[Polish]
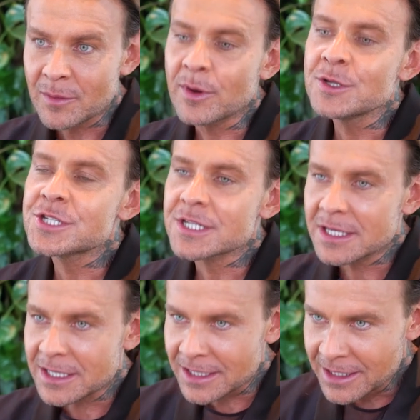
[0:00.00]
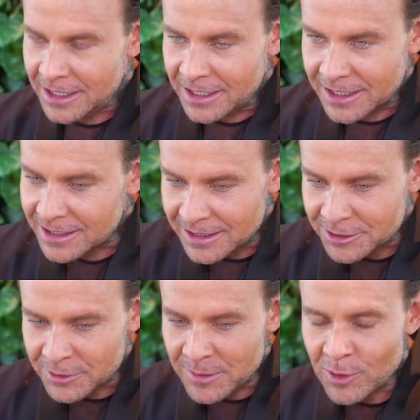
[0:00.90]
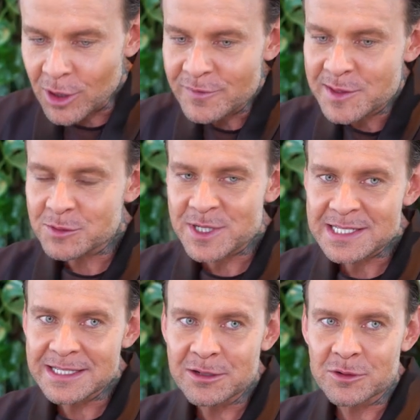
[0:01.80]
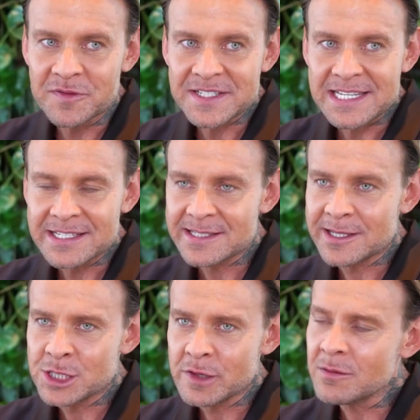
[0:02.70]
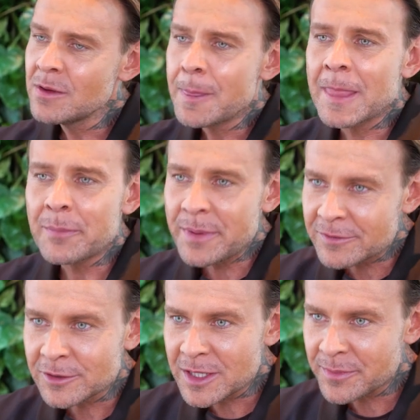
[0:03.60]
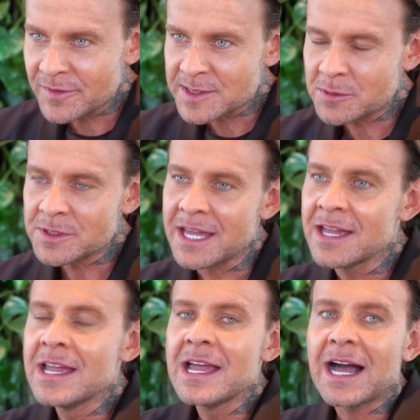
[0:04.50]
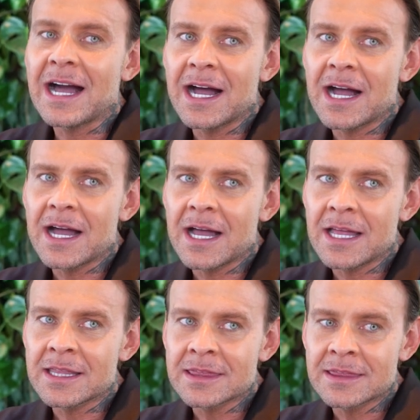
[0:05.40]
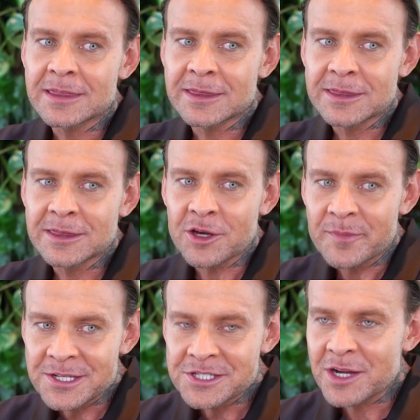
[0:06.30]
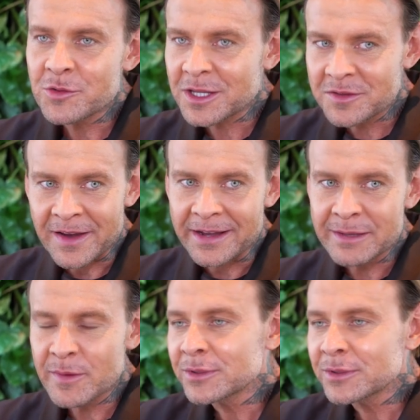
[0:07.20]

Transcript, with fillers: bądź e, e, któremukolwiek z uczestników sesję zdjęciową, na pewno nie powiedzą nie. A to będzie akurat fajne, bo